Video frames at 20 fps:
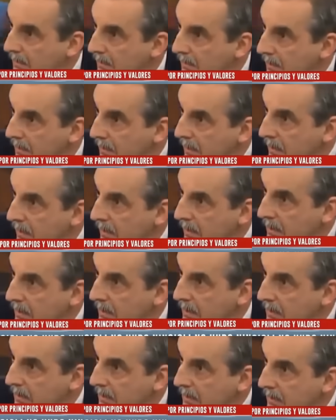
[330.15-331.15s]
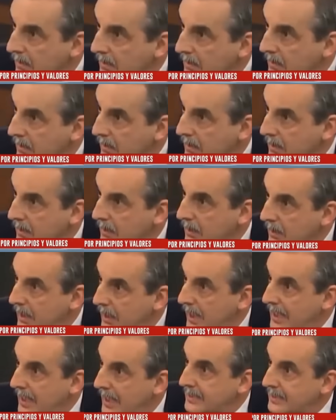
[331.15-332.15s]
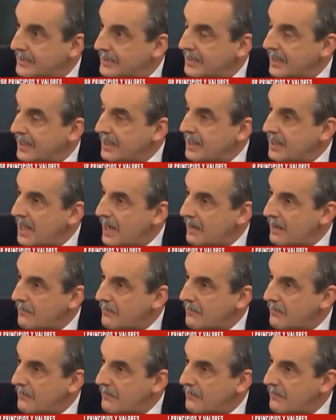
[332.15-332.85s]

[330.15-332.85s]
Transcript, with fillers: eso es dentro del sistema. Y, mi